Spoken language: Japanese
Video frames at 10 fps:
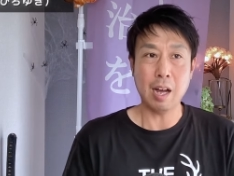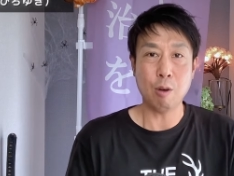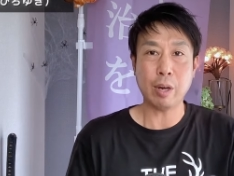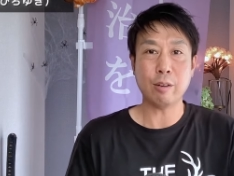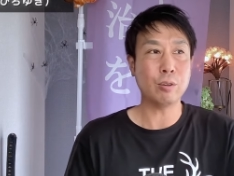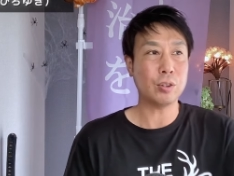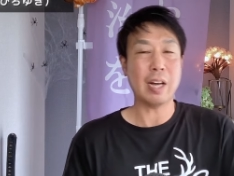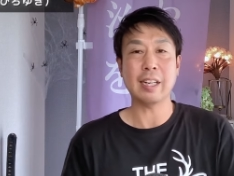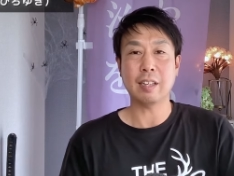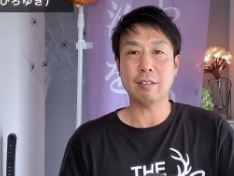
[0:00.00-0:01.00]
お金この
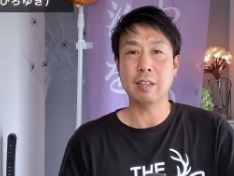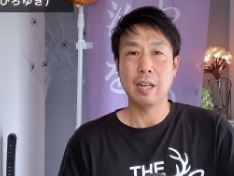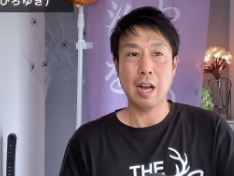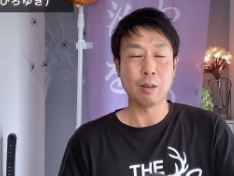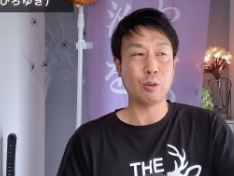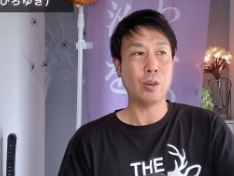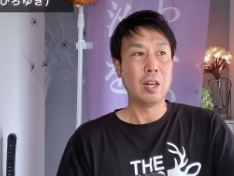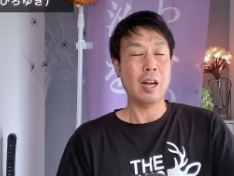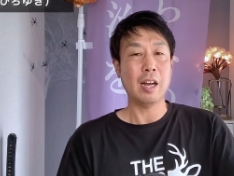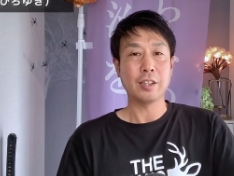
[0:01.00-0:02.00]
党上げてくれる、
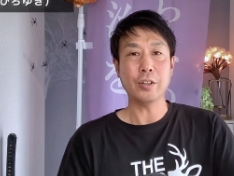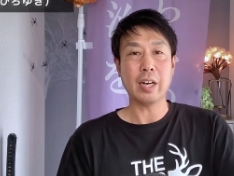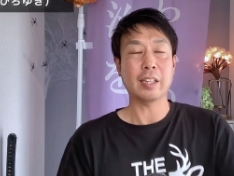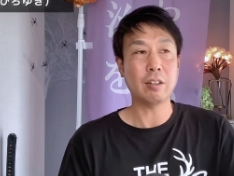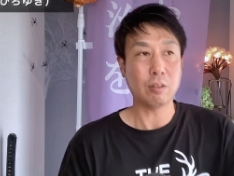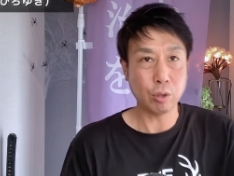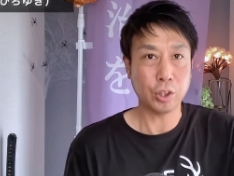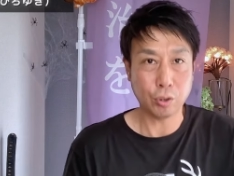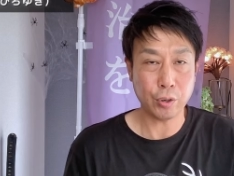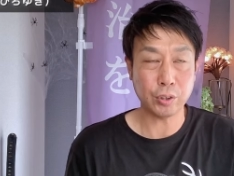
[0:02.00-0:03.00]
給料上げてくれる、この
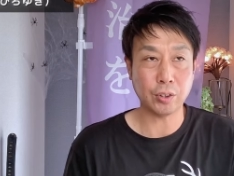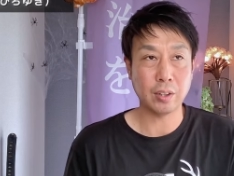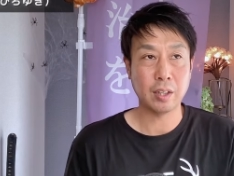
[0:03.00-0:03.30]
人の投票しよう。